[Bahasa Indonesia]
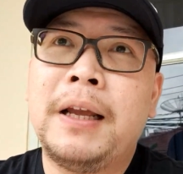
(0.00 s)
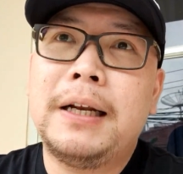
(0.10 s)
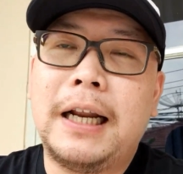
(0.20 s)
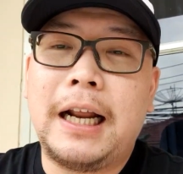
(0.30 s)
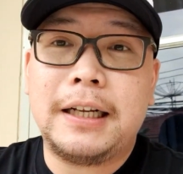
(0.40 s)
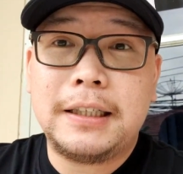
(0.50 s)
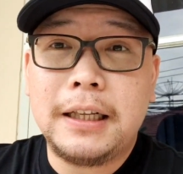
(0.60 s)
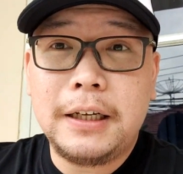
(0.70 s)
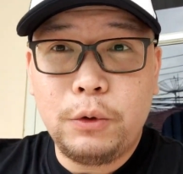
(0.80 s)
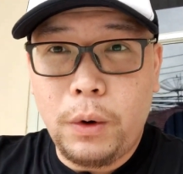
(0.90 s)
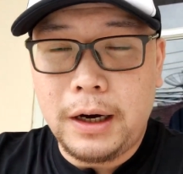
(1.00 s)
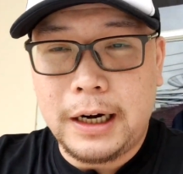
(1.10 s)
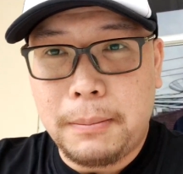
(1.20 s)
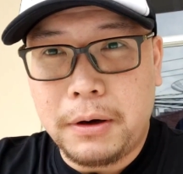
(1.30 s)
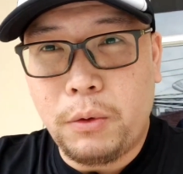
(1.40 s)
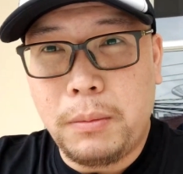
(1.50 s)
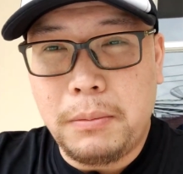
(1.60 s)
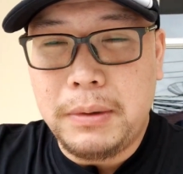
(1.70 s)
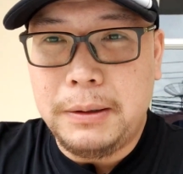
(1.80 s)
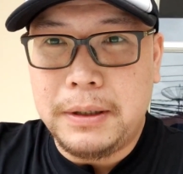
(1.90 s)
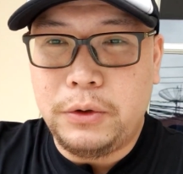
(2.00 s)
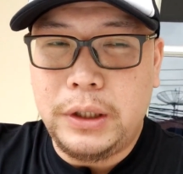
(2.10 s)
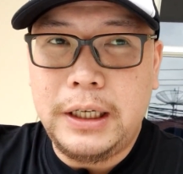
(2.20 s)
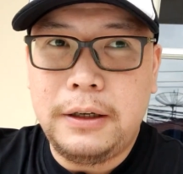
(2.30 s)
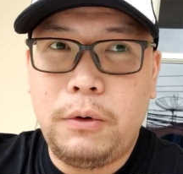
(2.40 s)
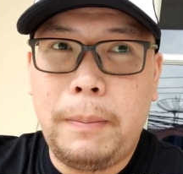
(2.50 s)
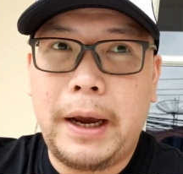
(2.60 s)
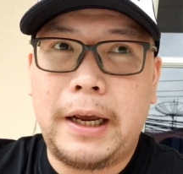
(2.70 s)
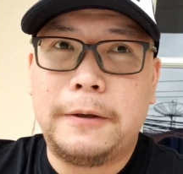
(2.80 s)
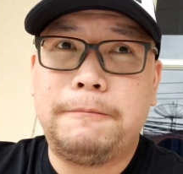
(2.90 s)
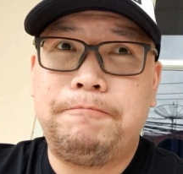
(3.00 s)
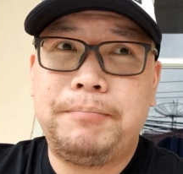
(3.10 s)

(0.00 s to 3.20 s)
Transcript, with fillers: Dan alasan kedua kenapa gue membeli baju ini, gue pengen